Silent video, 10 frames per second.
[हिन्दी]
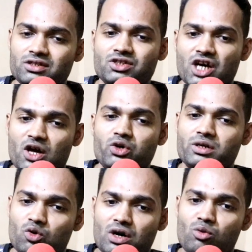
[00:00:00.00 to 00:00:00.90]
इन चारों
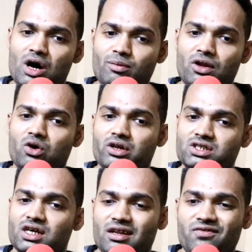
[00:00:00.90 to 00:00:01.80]
टीमों का मुकाबला होगा और
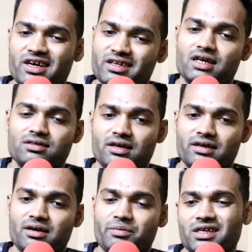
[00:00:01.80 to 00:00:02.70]
इन फाइनल ऐसा लग
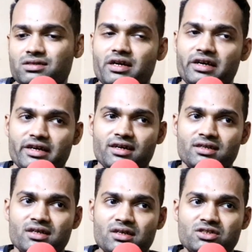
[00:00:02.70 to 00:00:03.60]
रहा है पाकिस्तान इंडिया
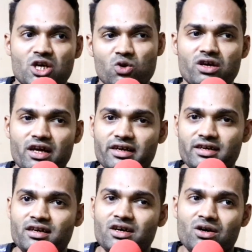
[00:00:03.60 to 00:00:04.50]
ज़रूर
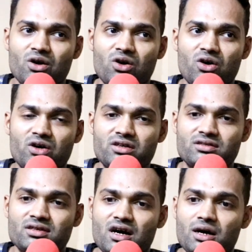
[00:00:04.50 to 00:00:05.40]
खेलेगी और
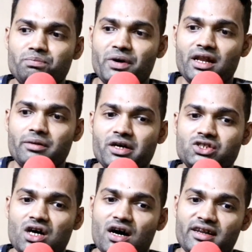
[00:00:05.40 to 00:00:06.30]
हम पहला
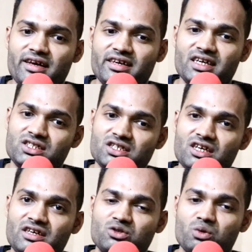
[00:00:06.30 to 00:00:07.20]
मैच हारें या
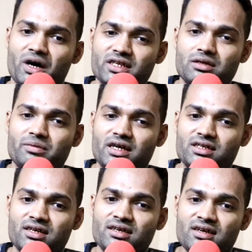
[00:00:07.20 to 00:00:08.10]
जीतें ये तो बात की बात
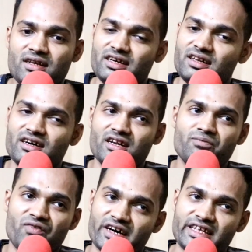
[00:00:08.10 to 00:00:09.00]
है लेकिन अगर हम
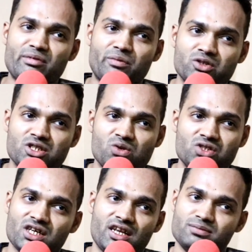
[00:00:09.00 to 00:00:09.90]
फाइनल में पहुँचे तो इन
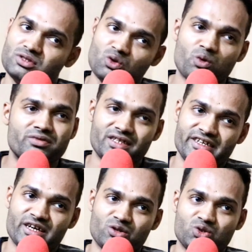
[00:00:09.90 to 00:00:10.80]
हम ज़रूर
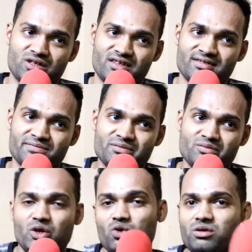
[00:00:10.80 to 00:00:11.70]
इंडिया को जो है ना
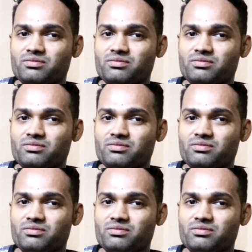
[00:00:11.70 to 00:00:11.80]
बिल्कुल